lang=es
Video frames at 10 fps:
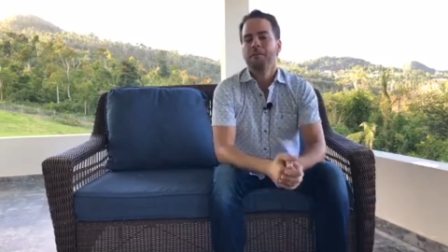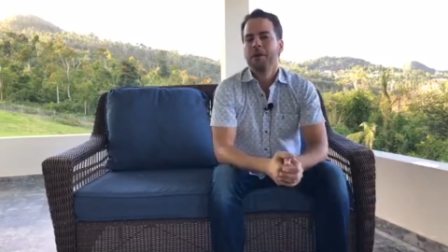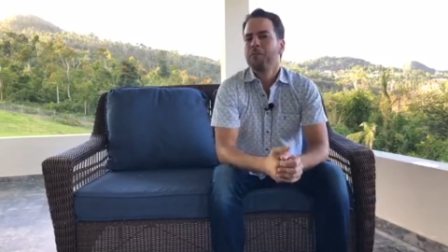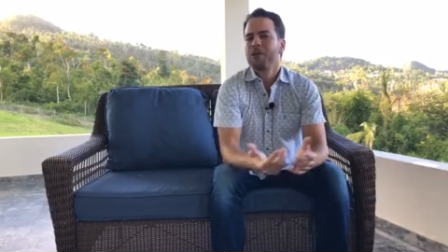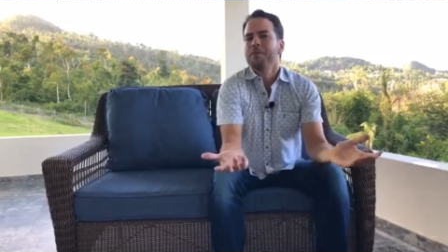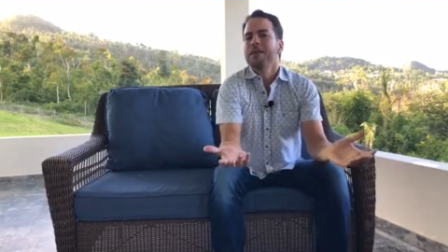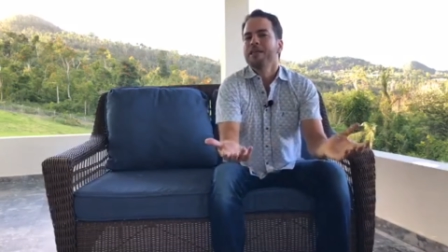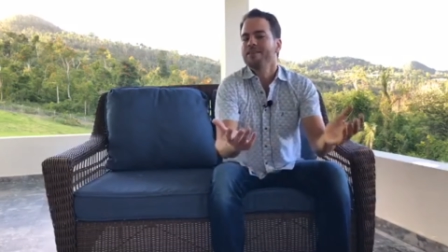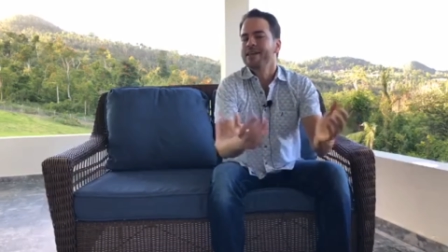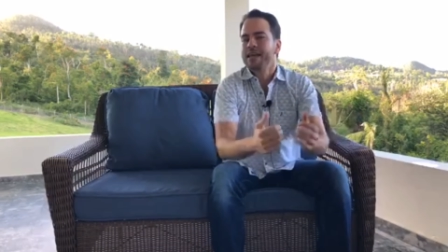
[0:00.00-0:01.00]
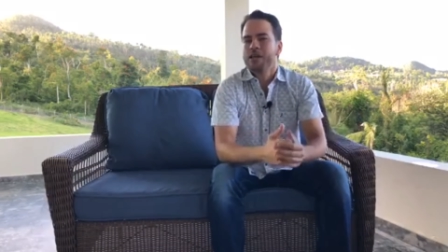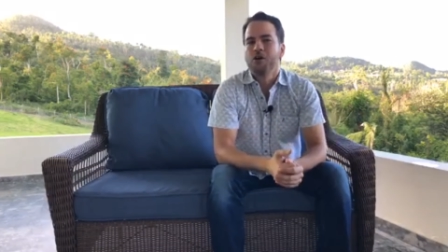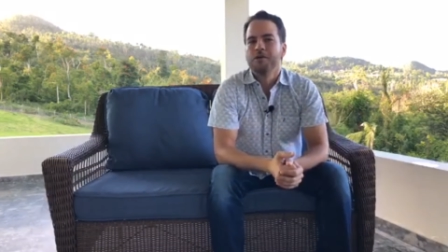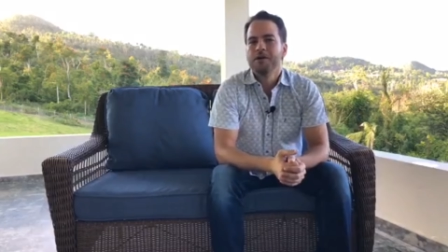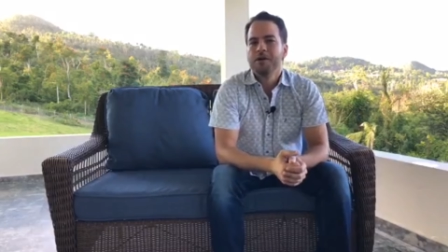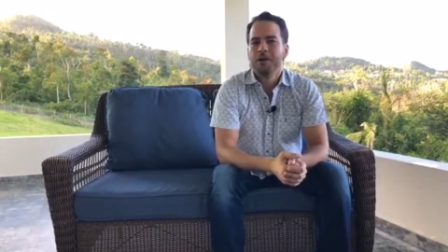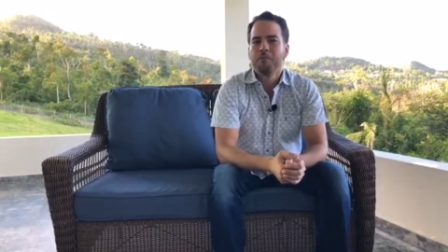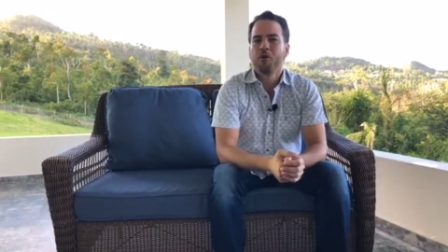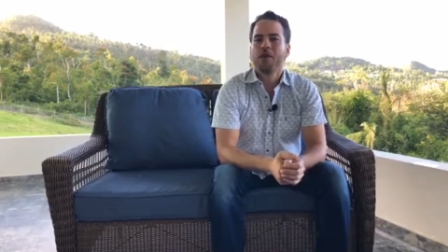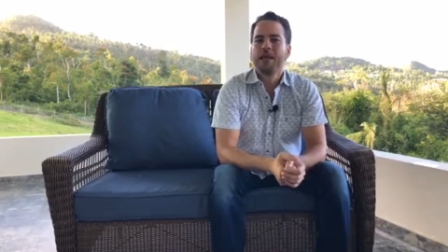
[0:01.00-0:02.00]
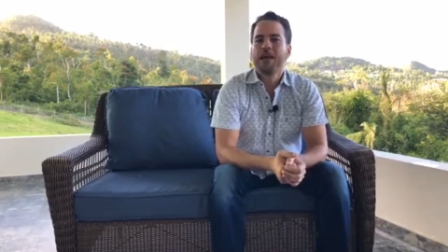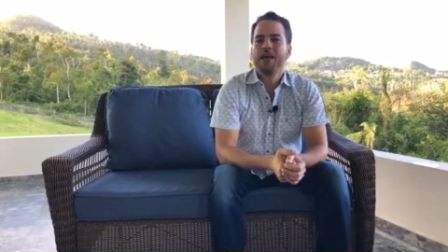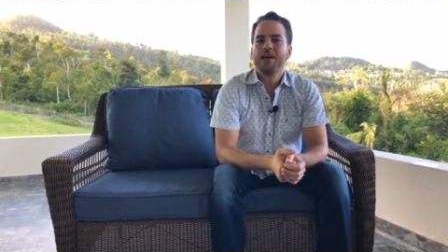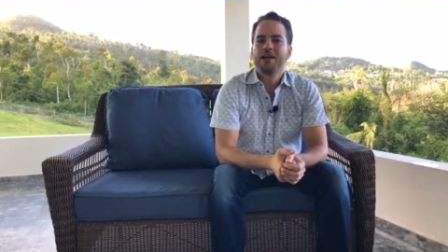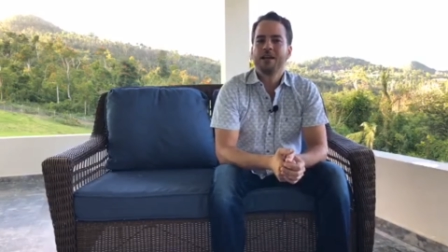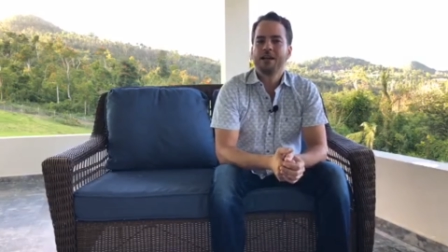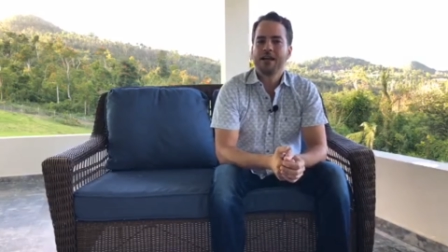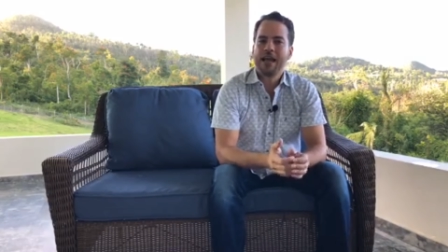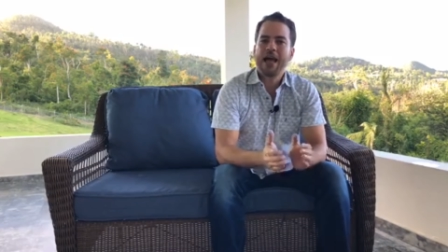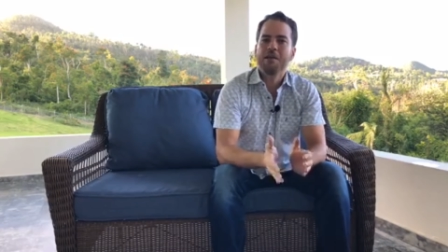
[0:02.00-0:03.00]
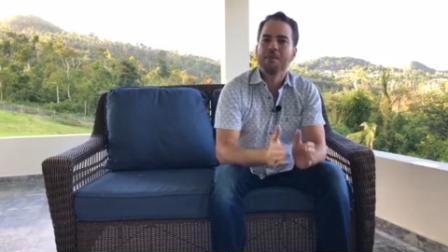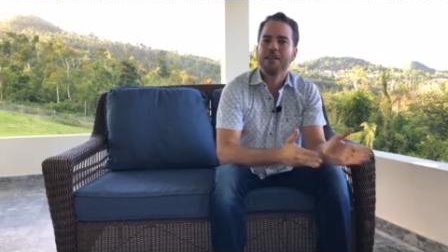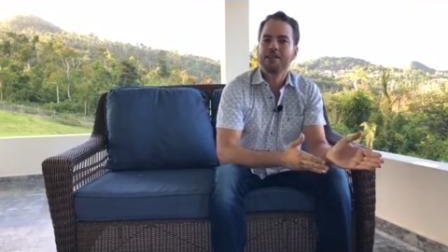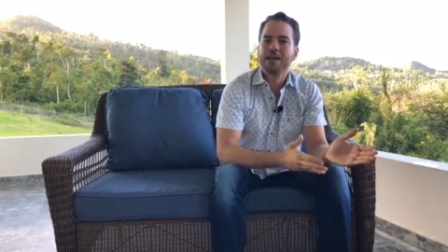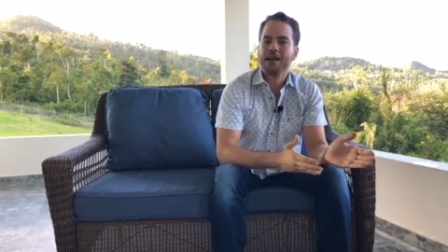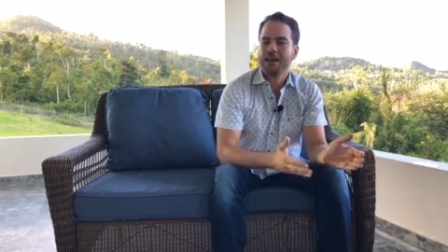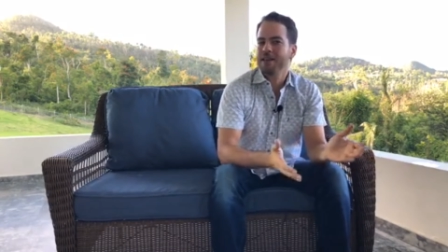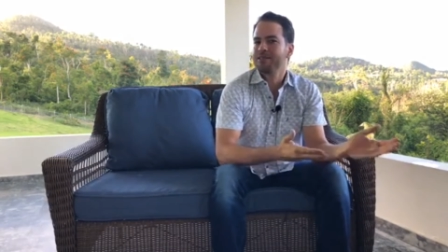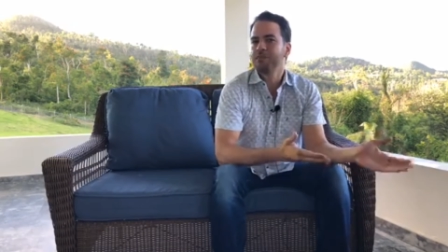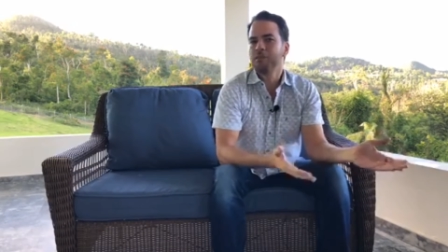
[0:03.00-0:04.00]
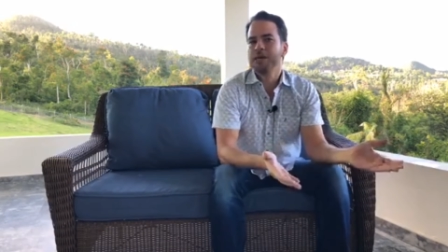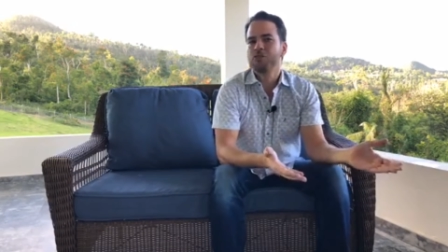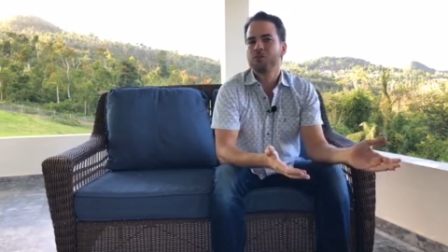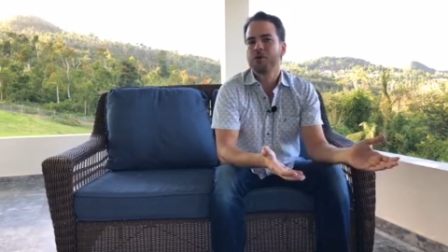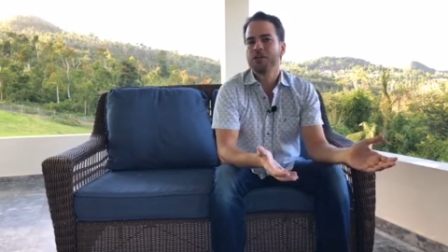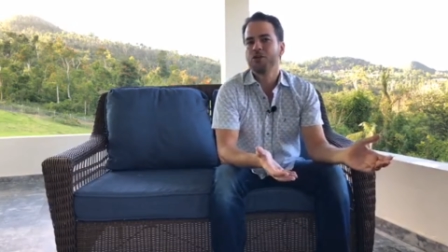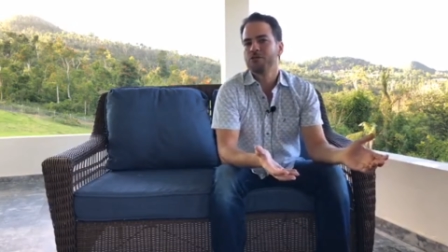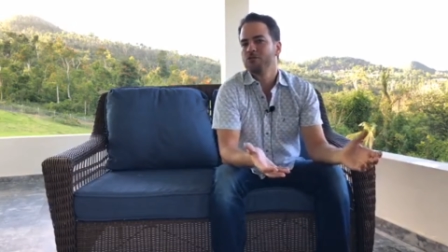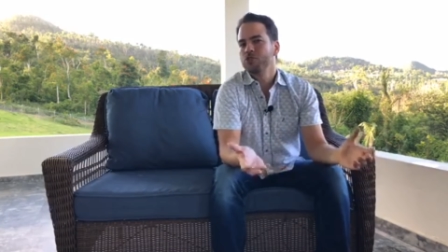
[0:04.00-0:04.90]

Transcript: Pero ¿por qué me dicen que no? Porque realmente en ese momento pues yo,